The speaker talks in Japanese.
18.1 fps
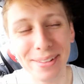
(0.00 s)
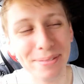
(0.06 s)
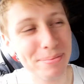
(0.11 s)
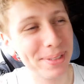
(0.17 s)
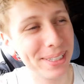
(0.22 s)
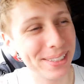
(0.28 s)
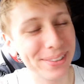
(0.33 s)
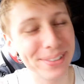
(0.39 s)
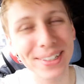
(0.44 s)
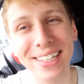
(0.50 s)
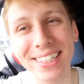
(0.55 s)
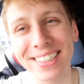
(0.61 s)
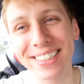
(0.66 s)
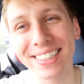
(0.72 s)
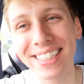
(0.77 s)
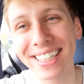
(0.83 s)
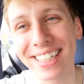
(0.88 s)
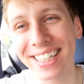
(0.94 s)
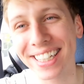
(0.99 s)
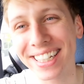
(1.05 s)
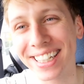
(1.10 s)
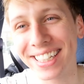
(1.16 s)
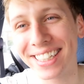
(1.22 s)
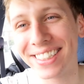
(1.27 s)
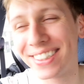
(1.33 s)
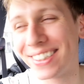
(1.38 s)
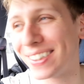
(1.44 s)
みんなお腹すいたか
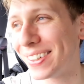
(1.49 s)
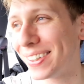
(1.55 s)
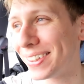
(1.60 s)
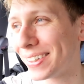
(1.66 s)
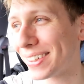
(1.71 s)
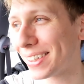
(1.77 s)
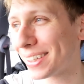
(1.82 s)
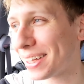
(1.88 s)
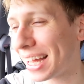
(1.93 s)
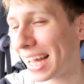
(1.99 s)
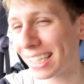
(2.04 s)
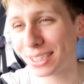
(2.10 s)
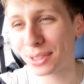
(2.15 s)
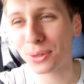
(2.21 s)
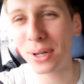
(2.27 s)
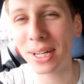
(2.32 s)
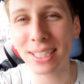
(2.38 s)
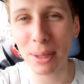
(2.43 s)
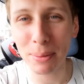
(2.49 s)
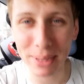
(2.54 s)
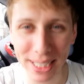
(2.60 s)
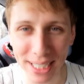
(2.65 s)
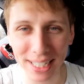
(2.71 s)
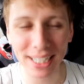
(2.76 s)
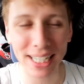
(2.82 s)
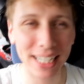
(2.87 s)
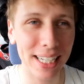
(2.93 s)
らちょっと朝ごはん食べて
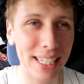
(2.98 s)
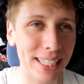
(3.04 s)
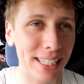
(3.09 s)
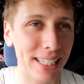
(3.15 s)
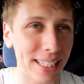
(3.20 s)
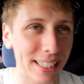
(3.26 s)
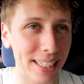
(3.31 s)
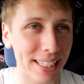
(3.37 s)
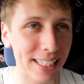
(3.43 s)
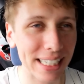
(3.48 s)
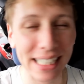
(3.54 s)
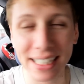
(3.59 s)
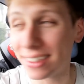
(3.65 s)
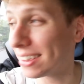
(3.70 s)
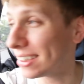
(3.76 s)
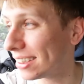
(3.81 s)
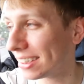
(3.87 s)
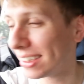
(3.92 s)
から行く